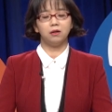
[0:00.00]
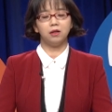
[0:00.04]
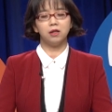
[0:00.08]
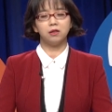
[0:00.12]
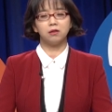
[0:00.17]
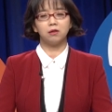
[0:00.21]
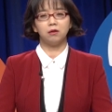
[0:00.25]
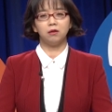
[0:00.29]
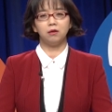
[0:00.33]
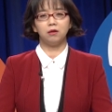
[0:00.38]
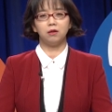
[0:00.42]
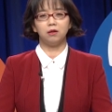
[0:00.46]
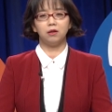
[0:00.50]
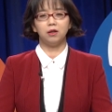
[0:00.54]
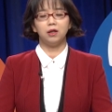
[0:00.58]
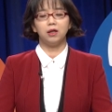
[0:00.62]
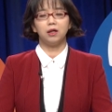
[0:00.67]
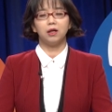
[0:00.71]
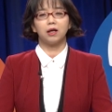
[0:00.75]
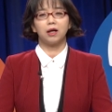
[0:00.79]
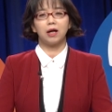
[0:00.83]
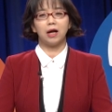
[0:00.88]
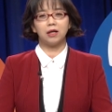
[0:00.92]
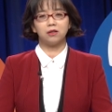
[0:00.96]
그래서
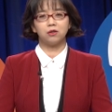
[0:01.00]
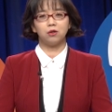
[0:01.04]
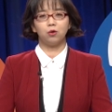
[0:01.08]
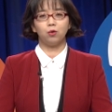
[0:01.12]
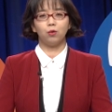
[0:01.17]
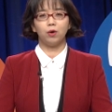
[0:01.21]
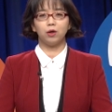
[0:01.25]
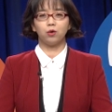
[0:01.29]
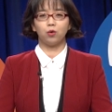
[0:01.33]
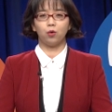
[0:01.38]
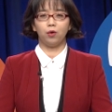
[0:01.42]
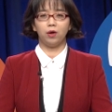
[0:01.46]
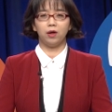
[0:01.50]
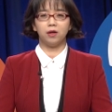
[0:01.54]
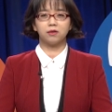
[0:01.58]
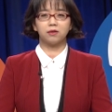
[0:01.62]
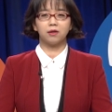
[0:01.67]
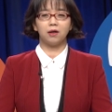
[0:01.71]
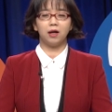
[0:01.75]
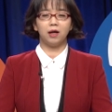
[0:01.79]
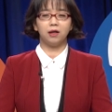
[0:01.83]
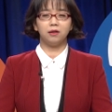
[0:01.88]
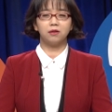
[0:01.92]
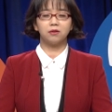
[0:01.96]
가정과 교회에서
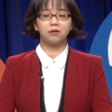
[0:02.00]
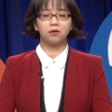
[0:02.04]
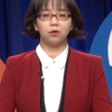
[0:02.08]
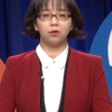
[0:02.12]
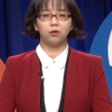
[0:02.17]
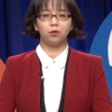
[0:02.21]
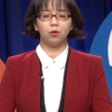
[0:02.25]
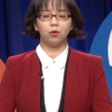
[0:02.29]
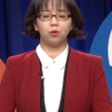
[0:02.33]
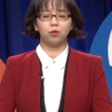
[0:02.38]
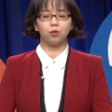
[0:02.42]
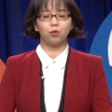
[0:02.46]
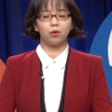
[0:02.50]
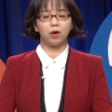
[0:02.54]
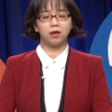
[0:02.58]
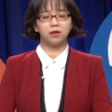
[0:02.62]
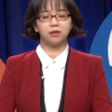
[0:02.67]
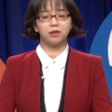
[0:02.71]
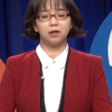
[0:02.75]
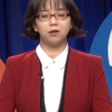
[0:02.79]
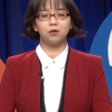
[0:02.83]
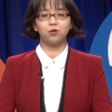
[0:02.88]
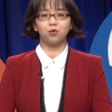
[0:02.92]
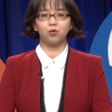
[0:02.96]
하는 성교육은
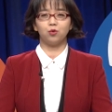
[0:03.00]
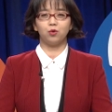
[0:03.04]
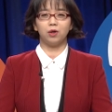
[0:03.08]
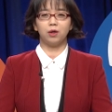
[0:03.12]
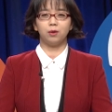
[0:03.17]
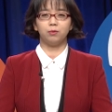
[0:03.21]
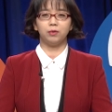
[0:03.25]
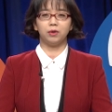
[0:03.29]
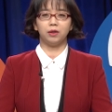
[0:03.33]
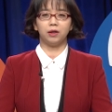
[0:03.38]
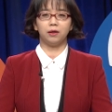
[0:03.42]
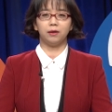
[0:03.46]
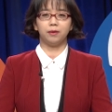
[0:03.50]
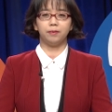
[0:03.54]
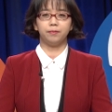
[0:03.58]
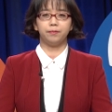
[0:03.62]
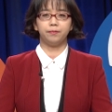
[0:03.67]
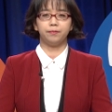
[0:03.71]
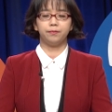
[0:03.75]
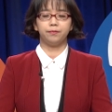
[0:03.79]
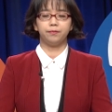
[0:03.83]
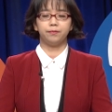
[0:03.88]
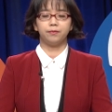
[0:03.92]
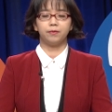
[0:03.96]
굉장히 중요합니다.
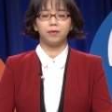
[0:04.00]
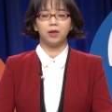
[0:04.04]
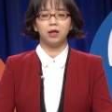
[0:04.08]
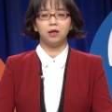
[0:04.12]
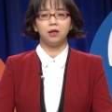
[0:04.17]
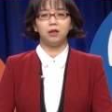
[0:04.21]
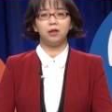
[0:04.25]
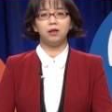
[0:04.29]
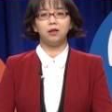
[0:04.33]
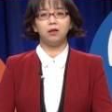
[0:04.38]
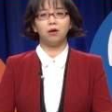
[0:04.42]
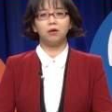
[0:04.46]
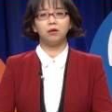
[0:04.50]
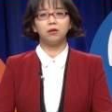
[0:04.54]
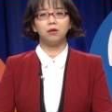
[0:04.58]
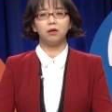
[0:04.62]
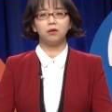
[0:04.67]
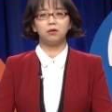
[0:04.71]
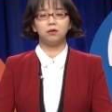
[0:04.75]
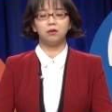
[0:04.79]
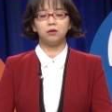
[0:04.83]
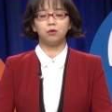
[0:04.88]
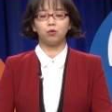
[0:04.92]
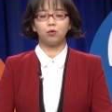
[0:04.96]
이
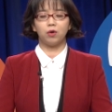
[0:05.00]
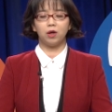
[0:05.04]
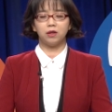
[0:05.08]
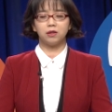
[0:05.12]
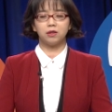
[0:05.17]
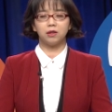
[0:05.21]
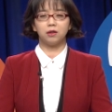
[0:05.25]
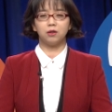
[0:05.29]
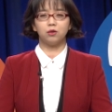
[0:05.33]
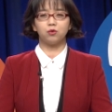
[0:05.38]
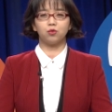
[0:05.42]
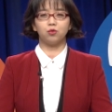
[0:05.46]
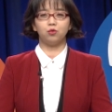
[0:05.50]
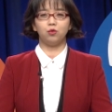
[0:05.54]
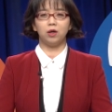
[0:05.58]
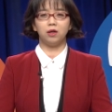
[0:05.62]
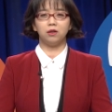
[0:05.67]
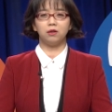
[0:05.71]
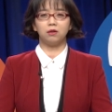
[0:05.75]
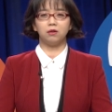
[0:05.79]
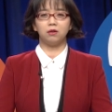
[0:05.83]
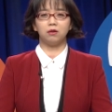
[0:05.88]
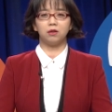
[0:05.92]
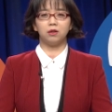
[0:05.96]
영역은 굉장히 중요한
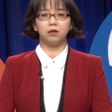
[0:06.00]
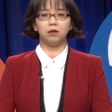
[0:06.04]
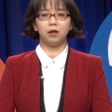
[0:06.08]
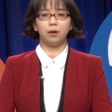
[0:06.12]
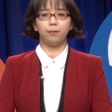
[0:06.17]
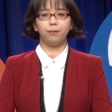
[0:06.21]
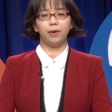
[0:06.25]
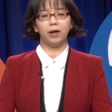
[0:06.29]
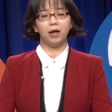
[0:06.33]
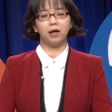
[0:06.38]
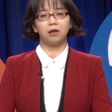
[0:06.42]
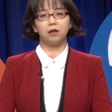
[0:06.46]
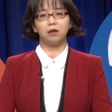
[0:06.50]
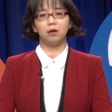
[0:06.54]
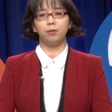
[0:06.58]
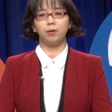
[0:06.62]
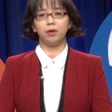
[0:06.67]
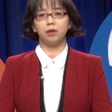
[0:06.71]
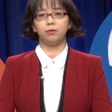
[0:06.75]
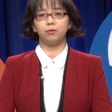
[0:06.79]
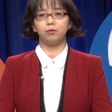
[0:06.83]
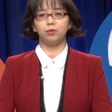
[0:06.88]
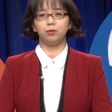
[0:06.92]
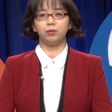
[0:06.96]
영역인데
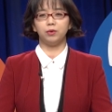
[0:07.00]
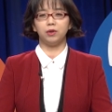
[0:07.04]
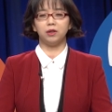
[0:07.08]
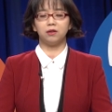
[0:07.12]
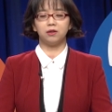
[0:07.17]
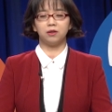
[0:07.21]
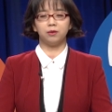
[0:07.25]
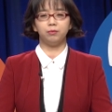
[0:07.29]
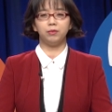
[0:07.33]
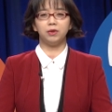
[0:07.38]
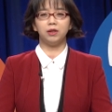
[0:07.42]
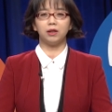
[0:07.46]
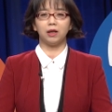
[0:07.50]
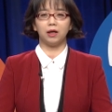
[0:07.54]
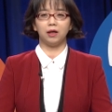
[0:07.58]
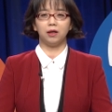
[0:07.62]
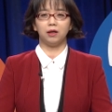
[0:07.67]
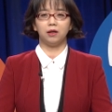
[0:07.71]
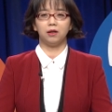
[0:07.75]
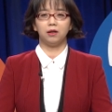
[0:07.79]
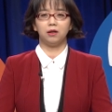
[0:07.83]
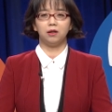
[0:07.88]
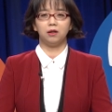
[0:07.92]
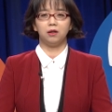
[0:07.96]
빼앗겨버린 부분이 큽니다.
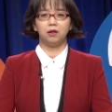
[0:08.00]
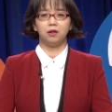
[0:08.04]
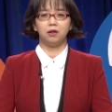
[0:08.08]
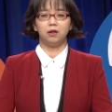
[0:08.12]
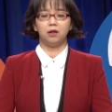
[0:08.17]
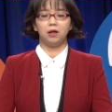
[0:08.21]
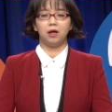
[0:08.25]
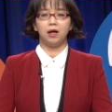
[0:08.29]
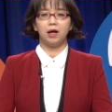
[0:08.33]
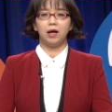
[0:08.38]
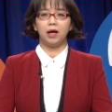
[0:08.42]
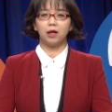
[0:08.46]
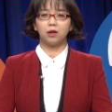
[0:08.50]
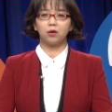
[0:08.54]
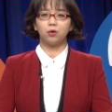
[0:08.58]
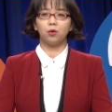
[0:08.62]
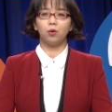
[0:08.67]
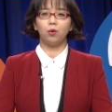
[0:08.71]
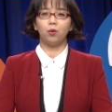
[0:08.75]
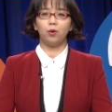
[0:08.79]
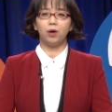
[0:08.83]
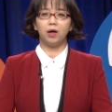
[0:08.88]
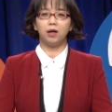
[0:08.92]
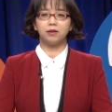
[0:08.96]

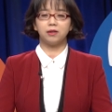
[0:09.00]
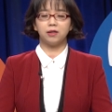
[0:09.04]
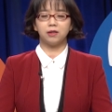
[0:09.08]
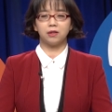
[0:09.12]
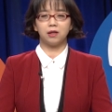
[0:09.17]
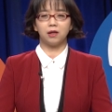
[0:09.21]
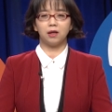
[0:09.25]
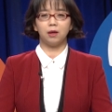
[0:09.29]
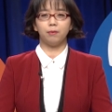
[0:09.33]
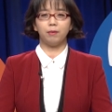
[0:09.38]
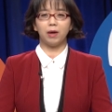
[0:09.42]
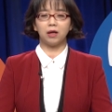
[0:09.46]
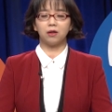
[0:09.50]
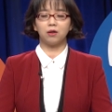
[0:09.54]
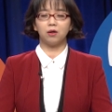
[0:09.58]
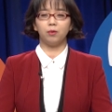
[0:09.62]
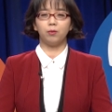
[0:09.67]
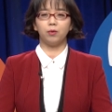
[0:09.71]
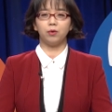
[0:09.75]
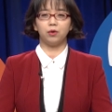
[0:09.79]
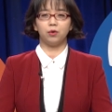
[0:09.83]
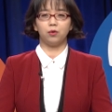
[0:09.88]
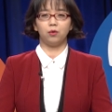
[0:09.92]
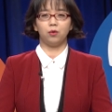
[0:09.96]
학교와 세상에
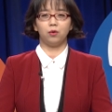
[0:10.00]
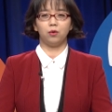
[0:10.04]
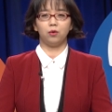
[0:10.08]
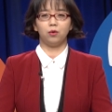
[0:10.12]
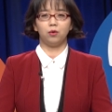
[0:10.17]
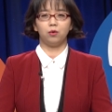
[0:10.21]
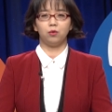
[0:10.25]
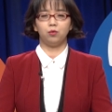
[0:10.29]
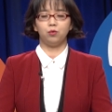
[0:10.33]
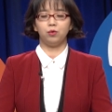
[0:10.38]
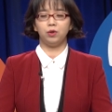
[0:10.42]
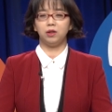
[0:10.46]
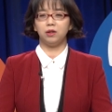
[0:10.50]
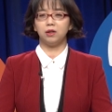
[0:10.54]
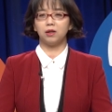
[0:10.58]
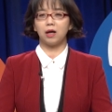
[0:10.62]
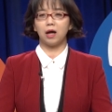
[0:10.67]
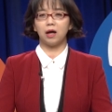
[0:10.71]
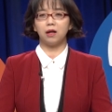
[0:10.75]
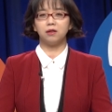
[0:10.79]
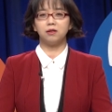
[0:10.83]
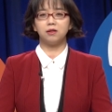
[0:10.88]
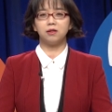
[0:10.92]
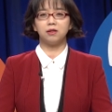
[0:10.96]
맡겨버리고 우리는
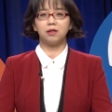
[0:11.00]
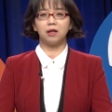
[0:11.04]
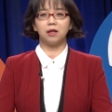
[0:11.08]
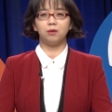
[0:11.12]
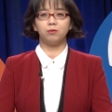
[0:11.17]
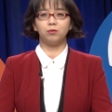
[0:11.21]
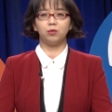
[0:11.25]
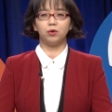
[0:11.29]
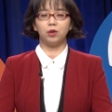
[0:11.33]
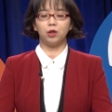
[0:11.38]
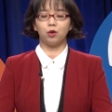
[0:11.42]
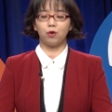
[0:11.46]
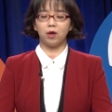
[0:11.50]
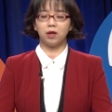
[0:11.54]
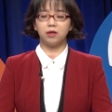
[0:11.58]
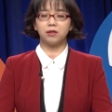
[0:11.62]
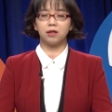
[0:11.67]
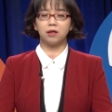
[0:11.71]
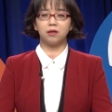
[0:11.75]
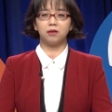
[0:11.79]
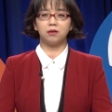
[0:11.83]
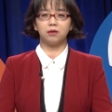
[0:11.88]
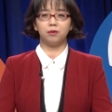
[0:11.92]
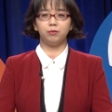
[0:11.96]
가르치지 않은 분이
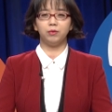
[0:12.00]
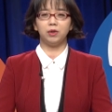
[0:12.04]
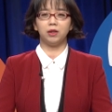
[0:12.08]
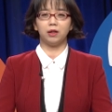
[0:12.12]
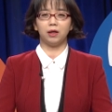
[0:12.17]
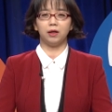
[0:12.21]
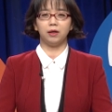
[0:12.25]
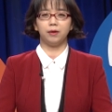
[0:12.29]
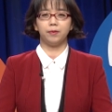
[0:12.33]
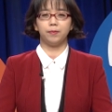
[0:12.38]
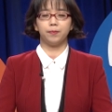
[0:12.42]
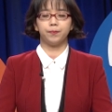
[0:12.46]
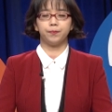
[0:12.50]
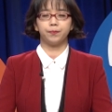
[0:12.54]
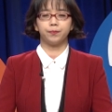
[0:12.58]
굉장히 큽니다.